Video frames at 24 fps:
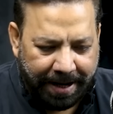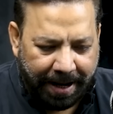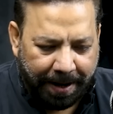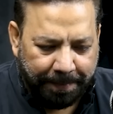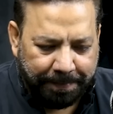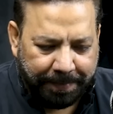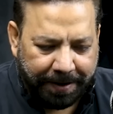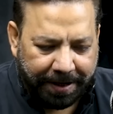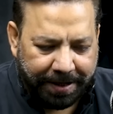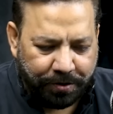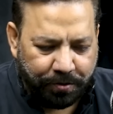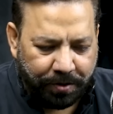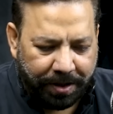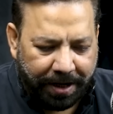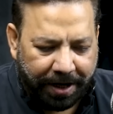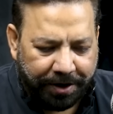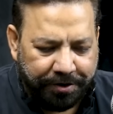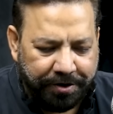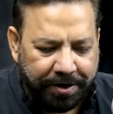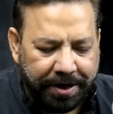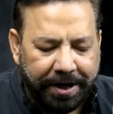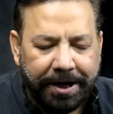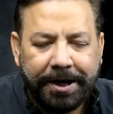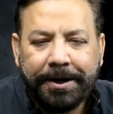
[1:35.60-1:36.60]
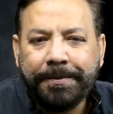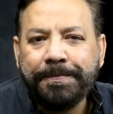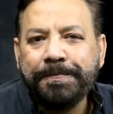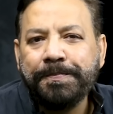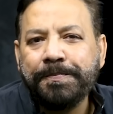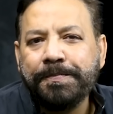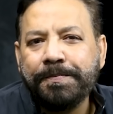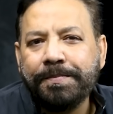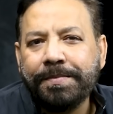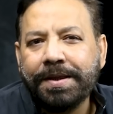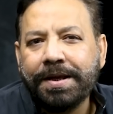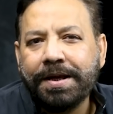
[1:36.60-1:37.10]
नैब का ये जो लेटर है
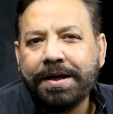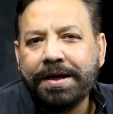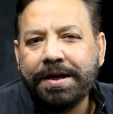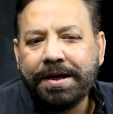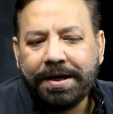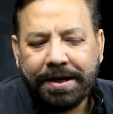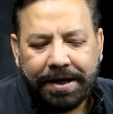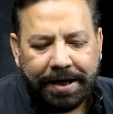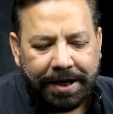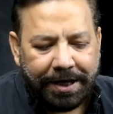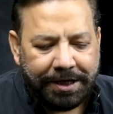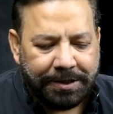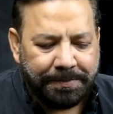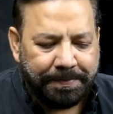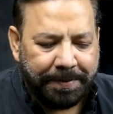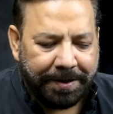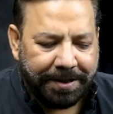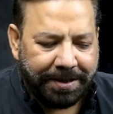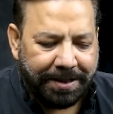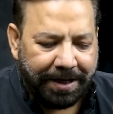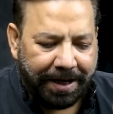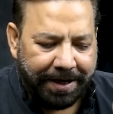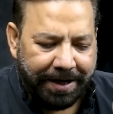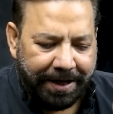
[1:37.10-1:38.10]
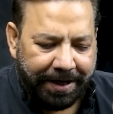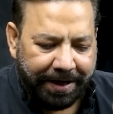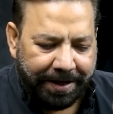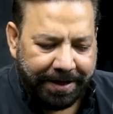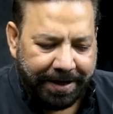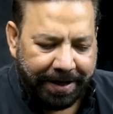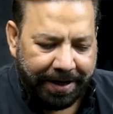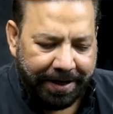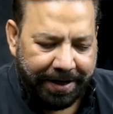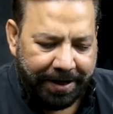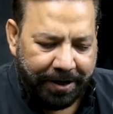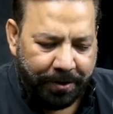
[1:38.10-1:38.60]
इस पर तारीख
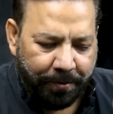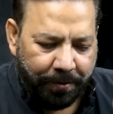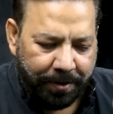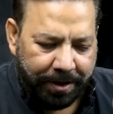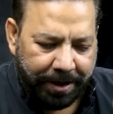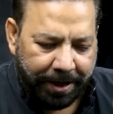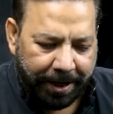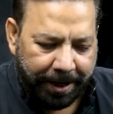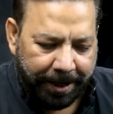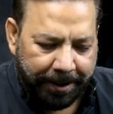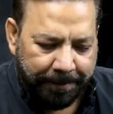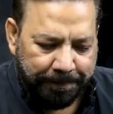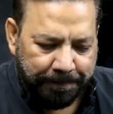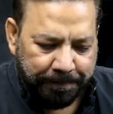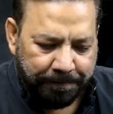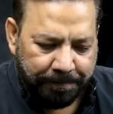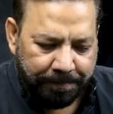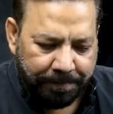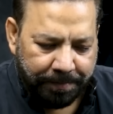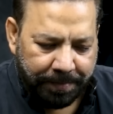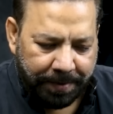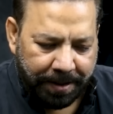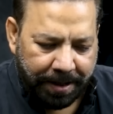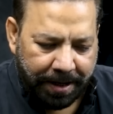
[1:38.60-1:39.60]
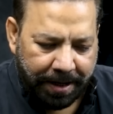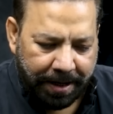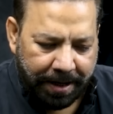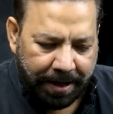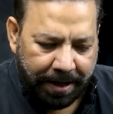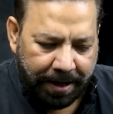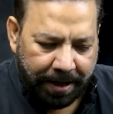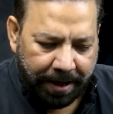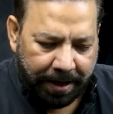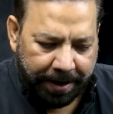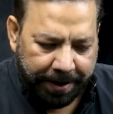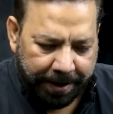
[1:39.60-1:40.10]
डली हुई है
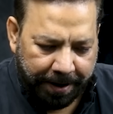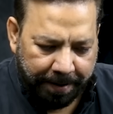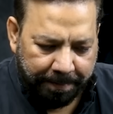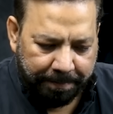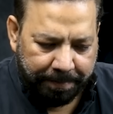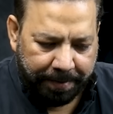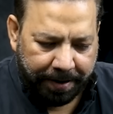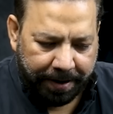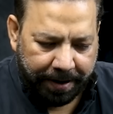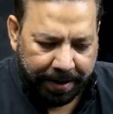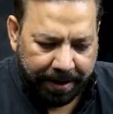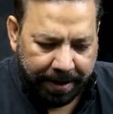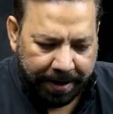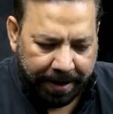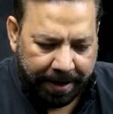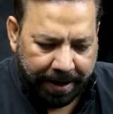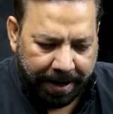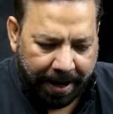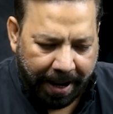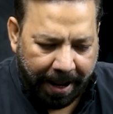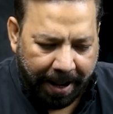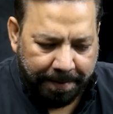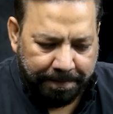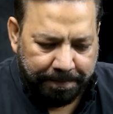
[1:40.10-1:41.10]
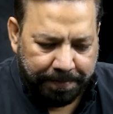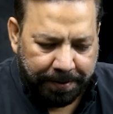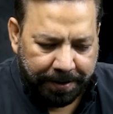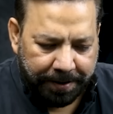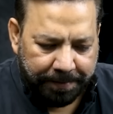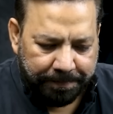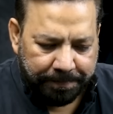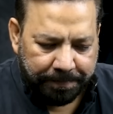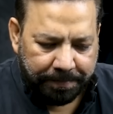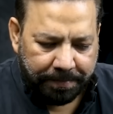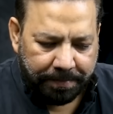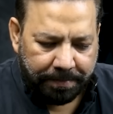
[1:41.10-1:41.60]
आ, नंबर नैब
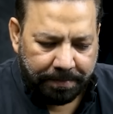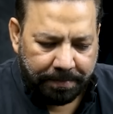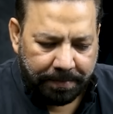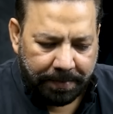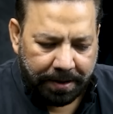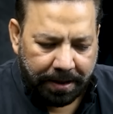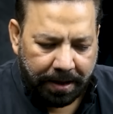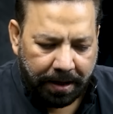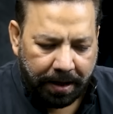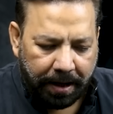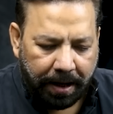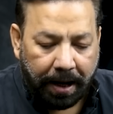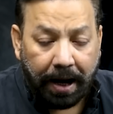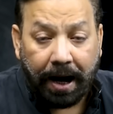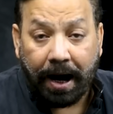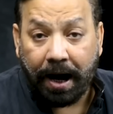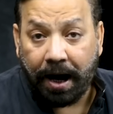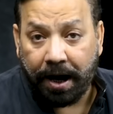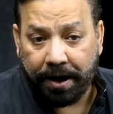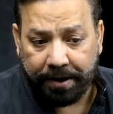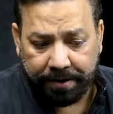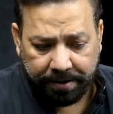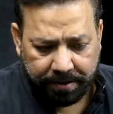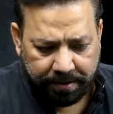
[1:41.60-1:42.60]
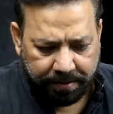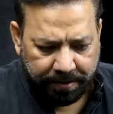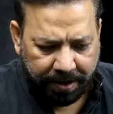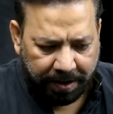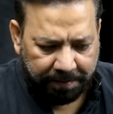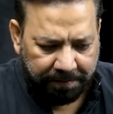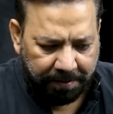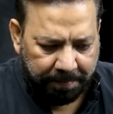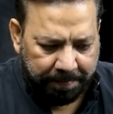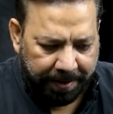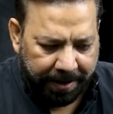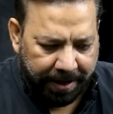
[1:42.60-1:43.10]
आर
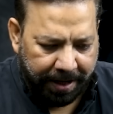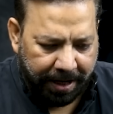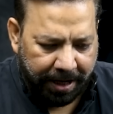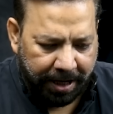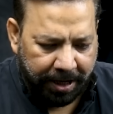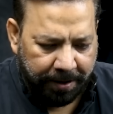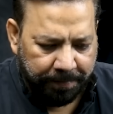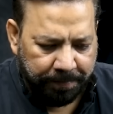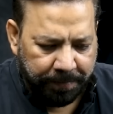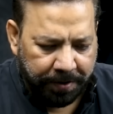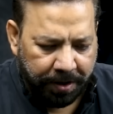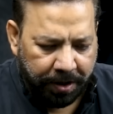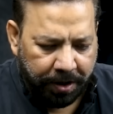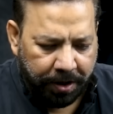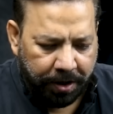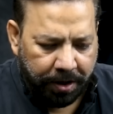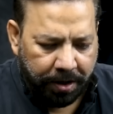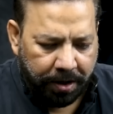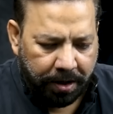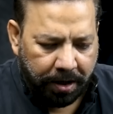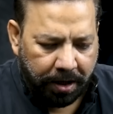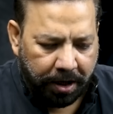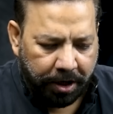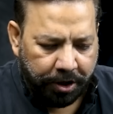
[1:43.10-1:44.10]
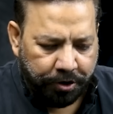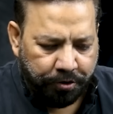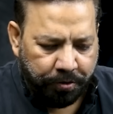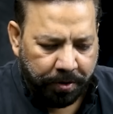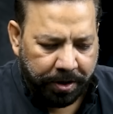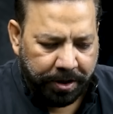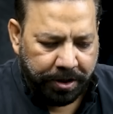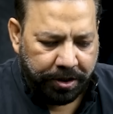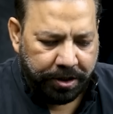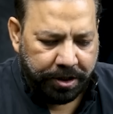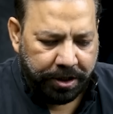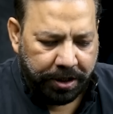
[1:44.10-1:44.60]
रावलपिंडी
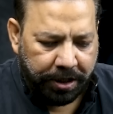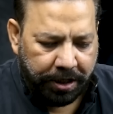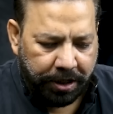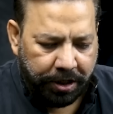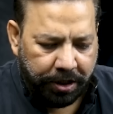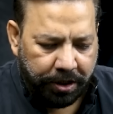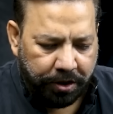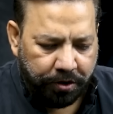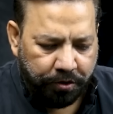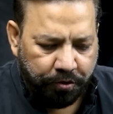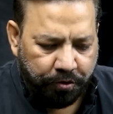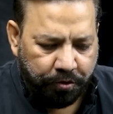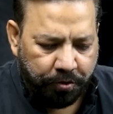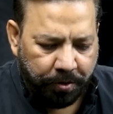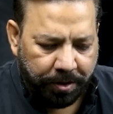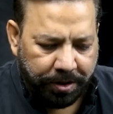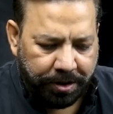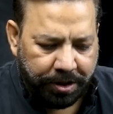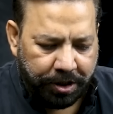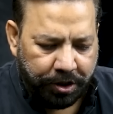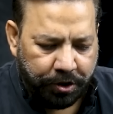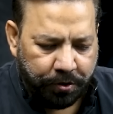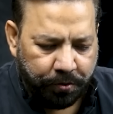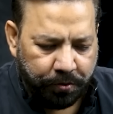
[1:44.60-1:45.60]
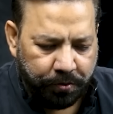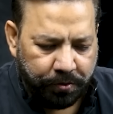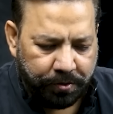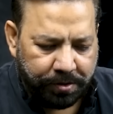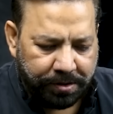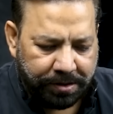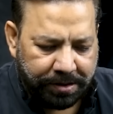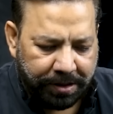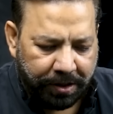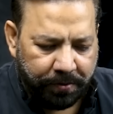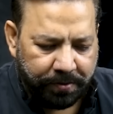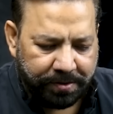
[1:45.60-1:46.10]
ट्वेंटी ट्वेंटी टू
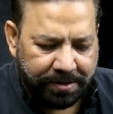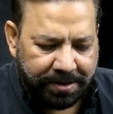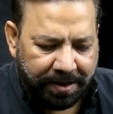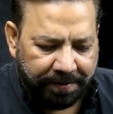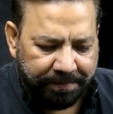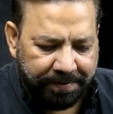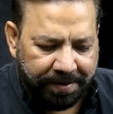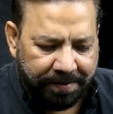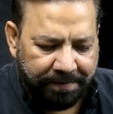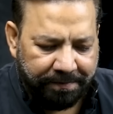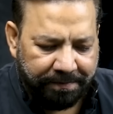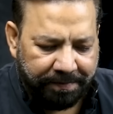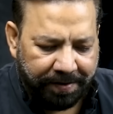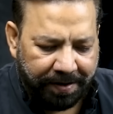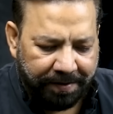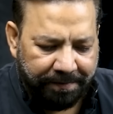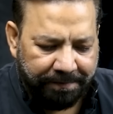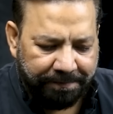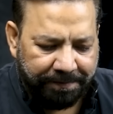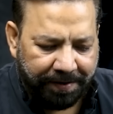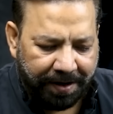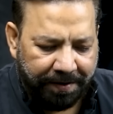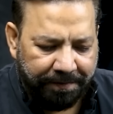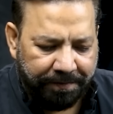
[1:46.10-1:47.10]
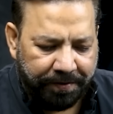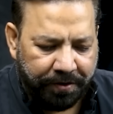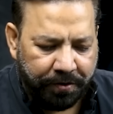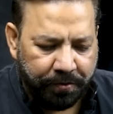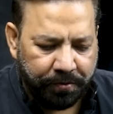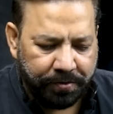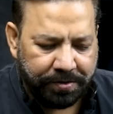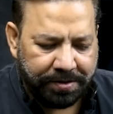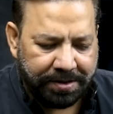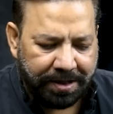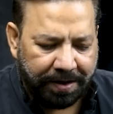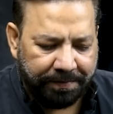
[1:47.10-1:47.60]
ज़ीरो सेवन वन फाइव
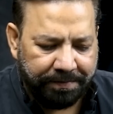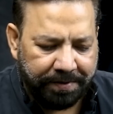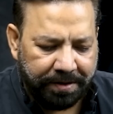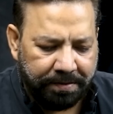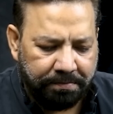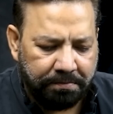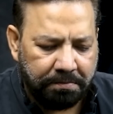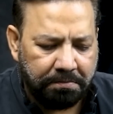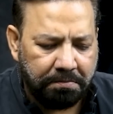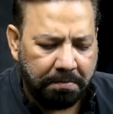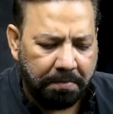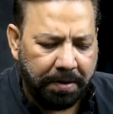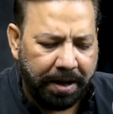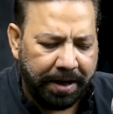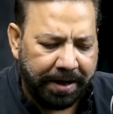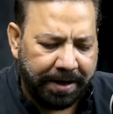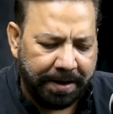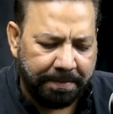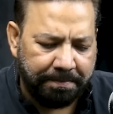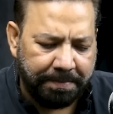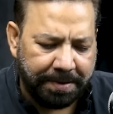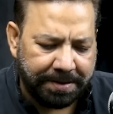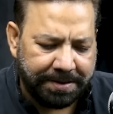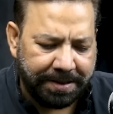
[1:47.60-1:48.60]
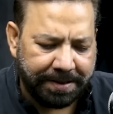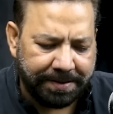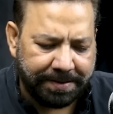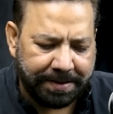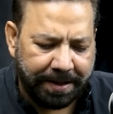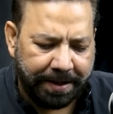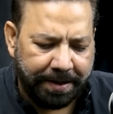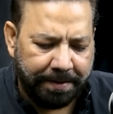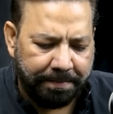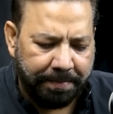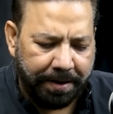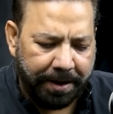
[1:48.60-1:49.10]
टू सेवन एक लंबा सा
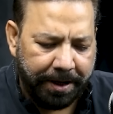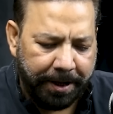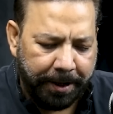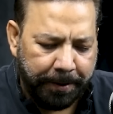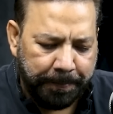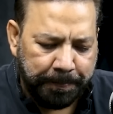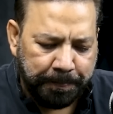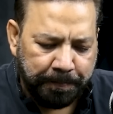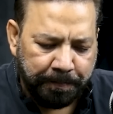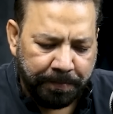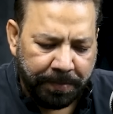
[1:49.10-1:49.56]
इसका नंबर है